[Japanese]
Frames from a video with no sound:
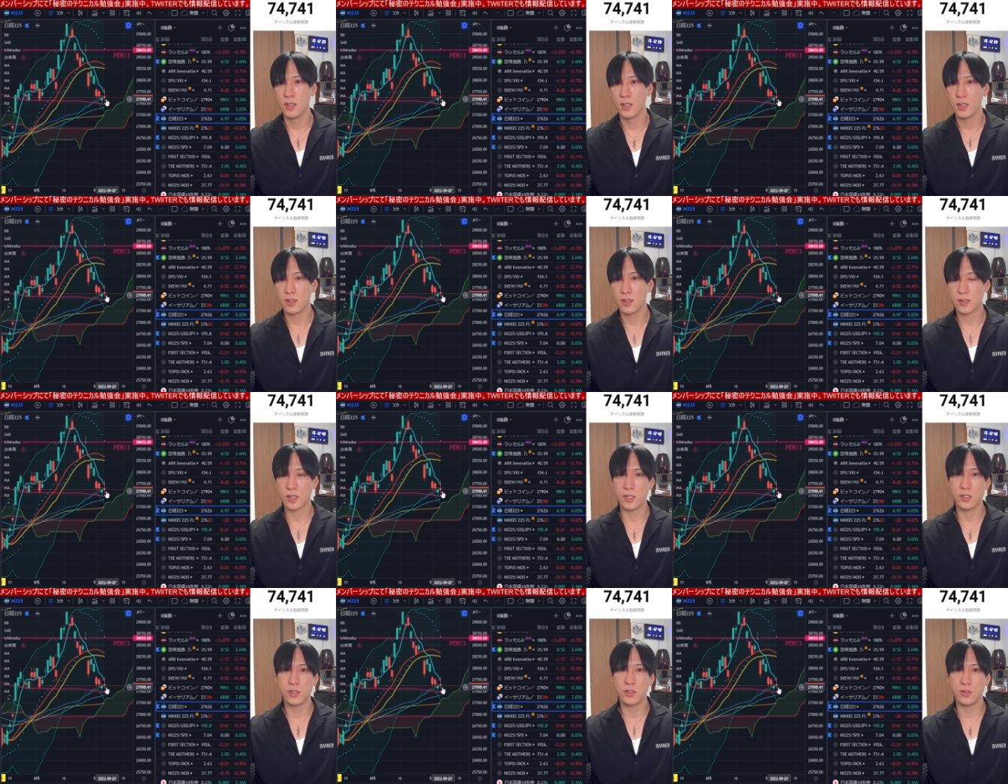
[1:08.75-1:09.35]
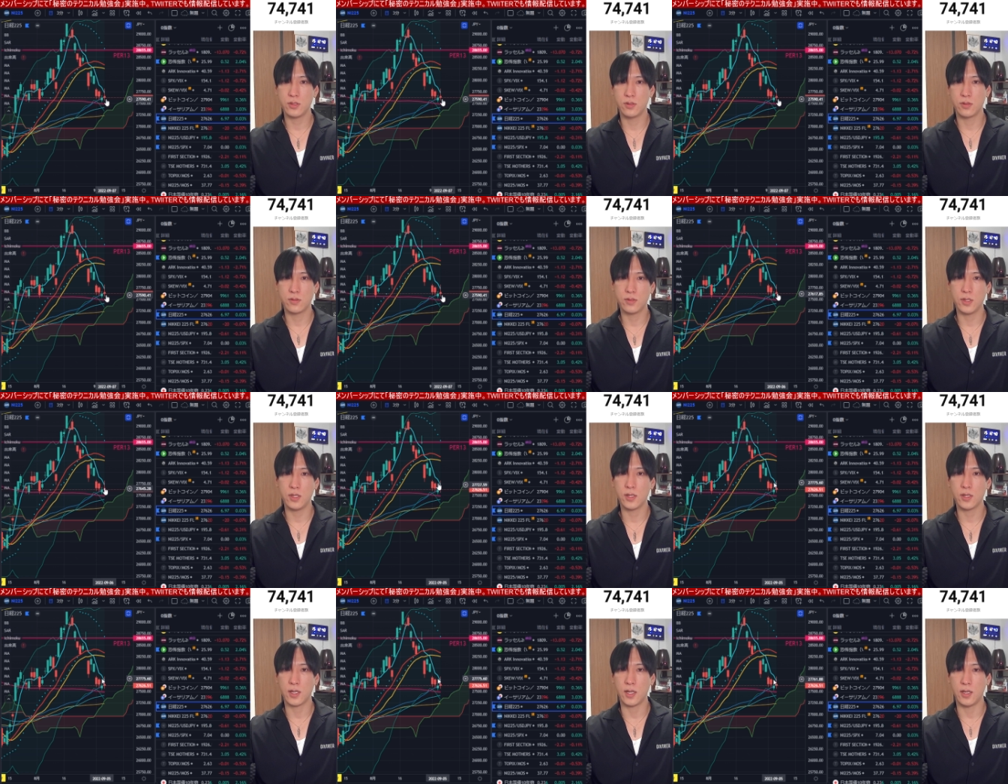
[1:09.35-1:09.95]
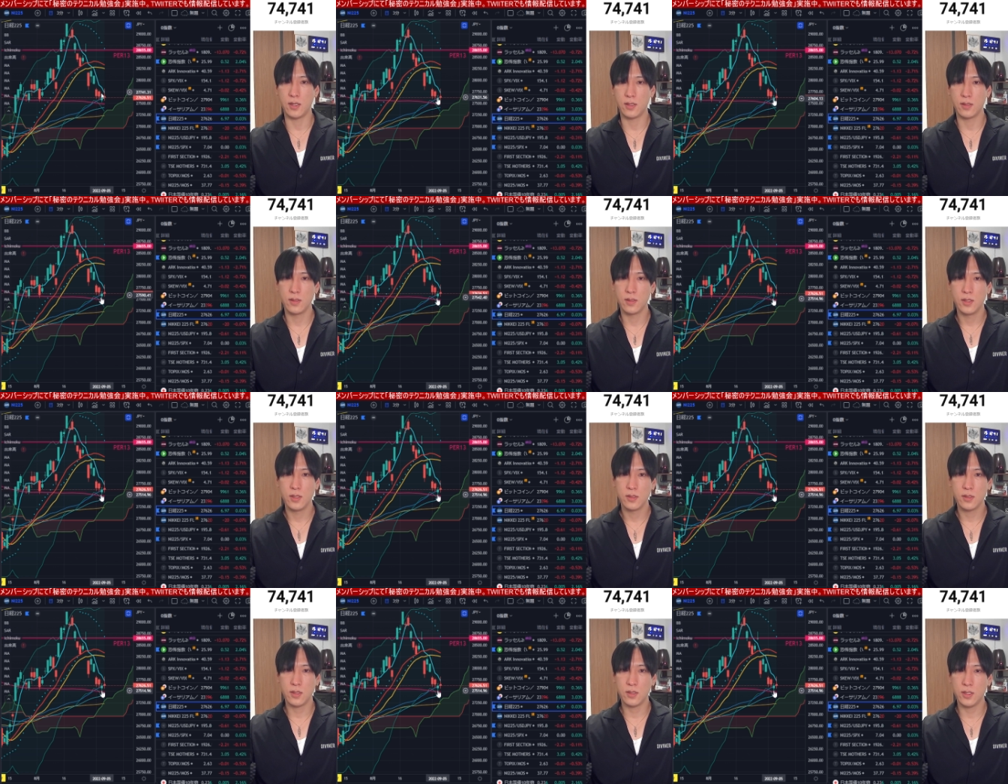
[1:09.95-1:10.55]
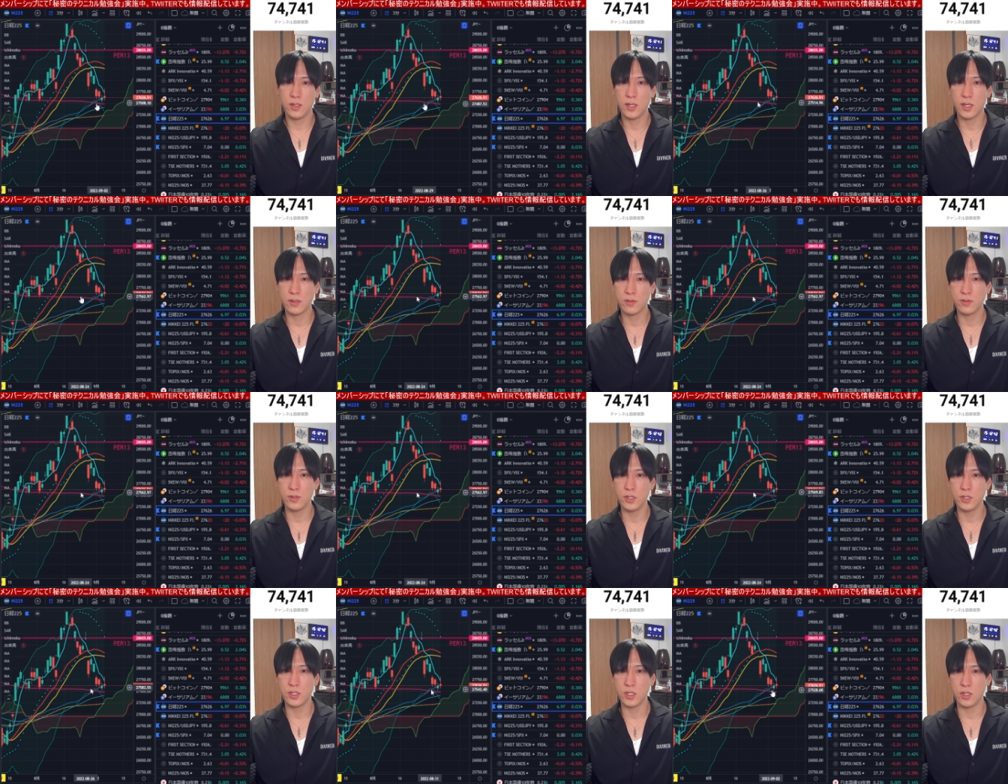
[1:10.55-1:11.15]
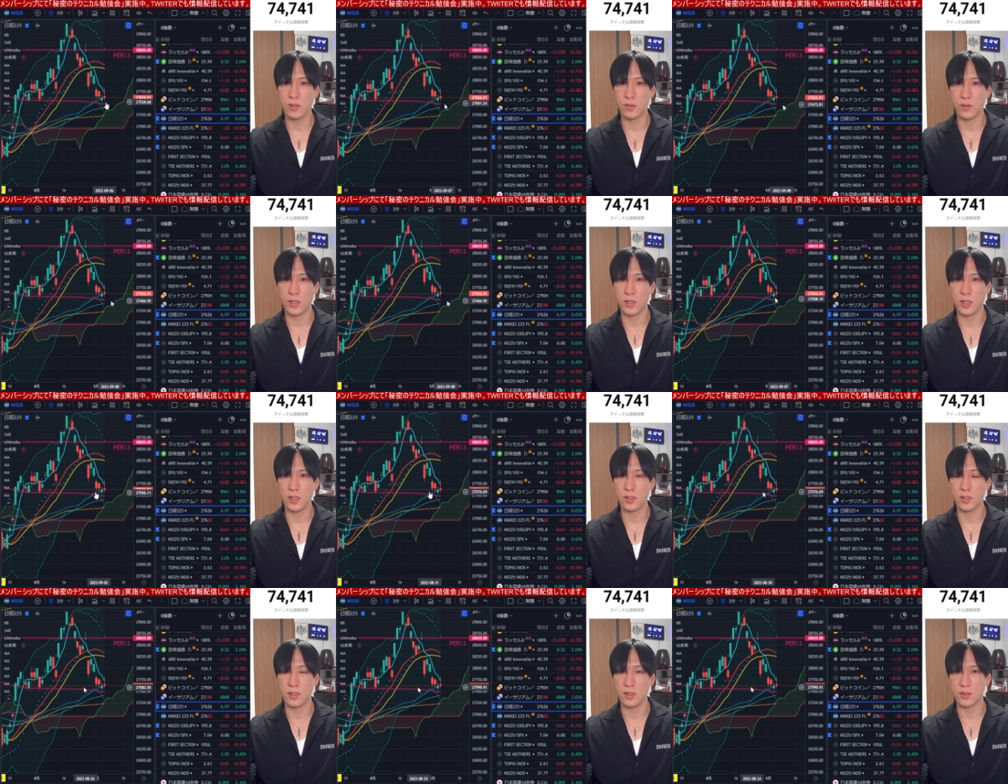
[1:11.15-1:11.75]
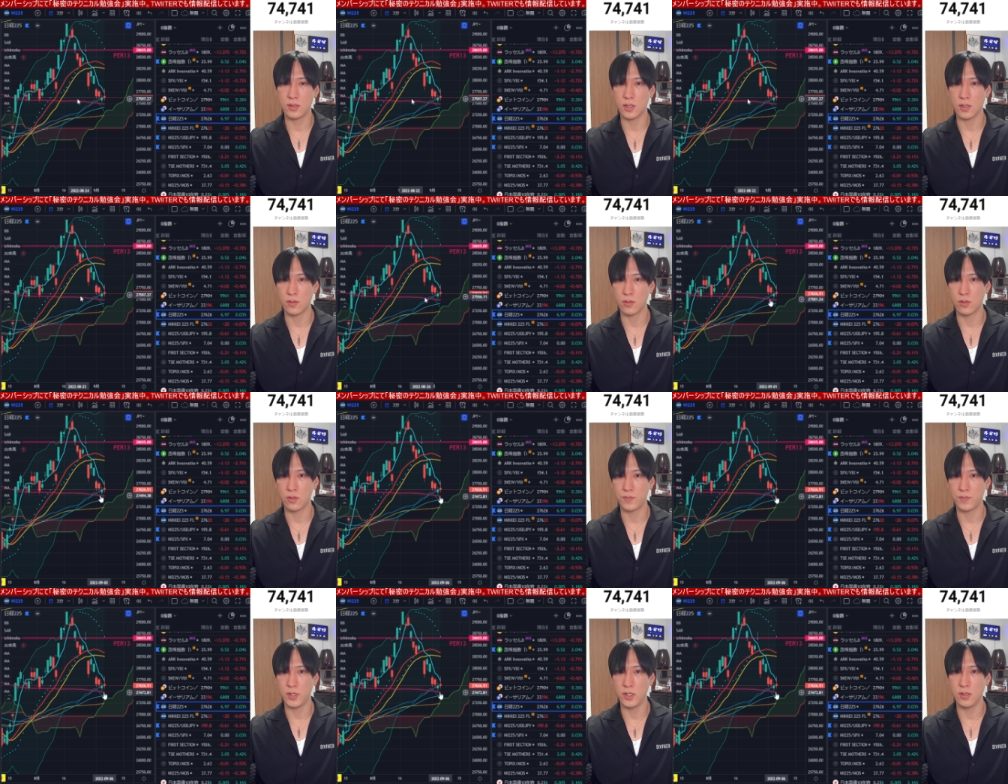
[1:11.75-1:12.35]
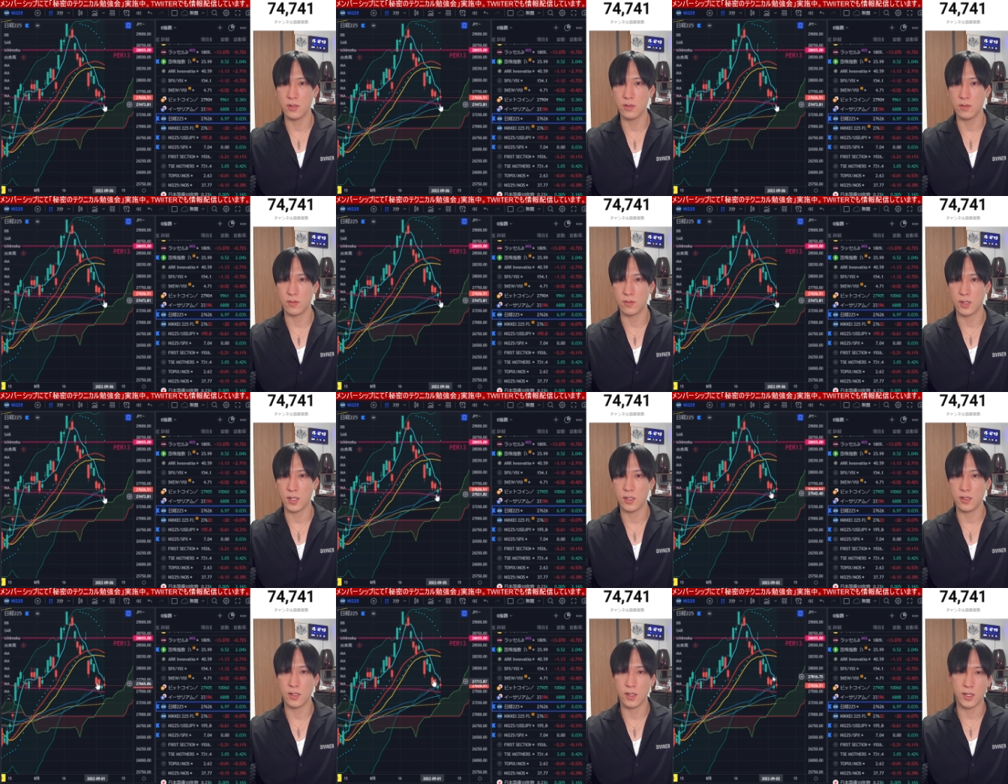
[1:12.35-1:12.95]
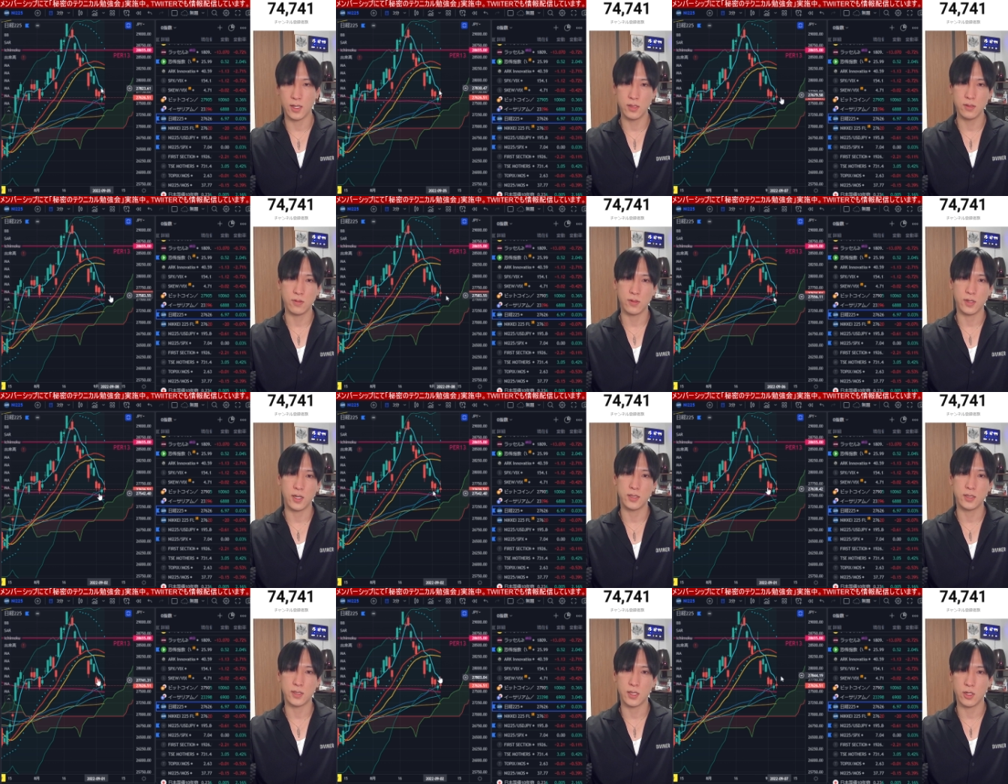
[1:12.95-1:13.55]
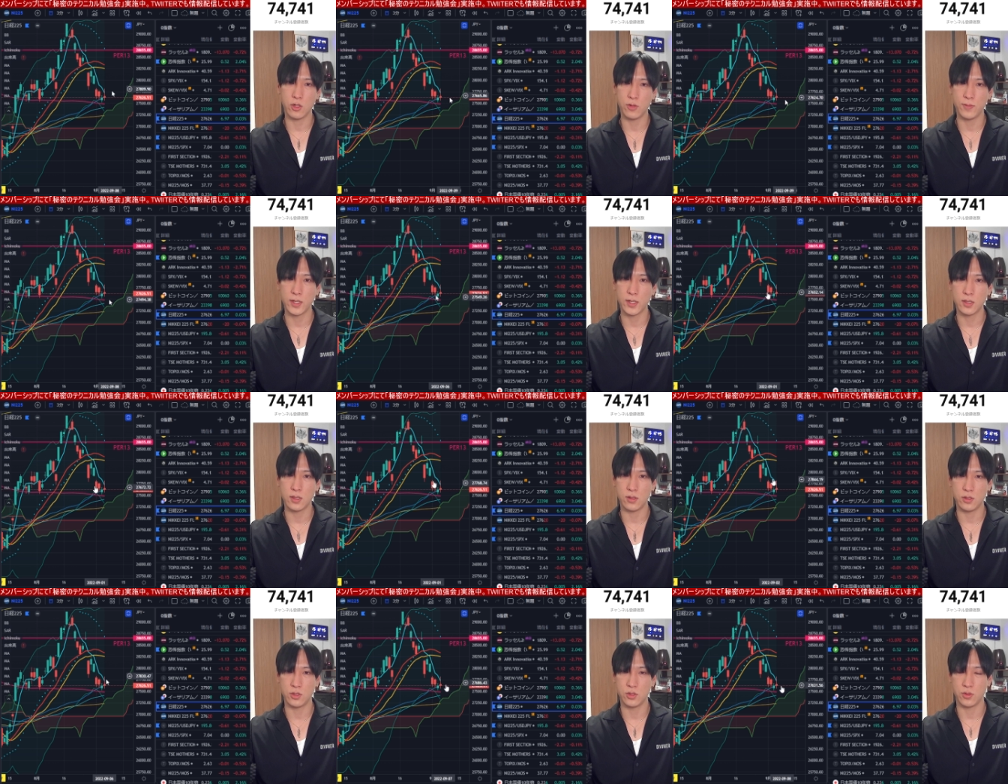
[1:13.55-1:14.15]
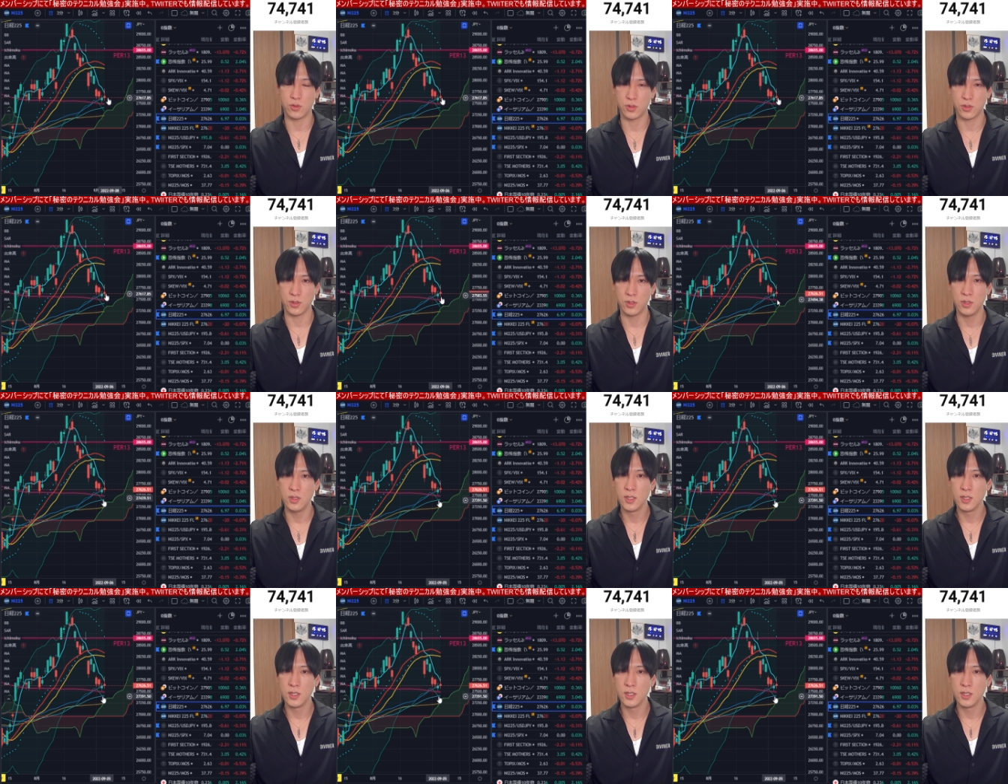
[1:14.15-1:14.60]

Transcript: 最終6円高。で、200日移動平均線、このピンクのラインでなんとか下げ止まってる状況。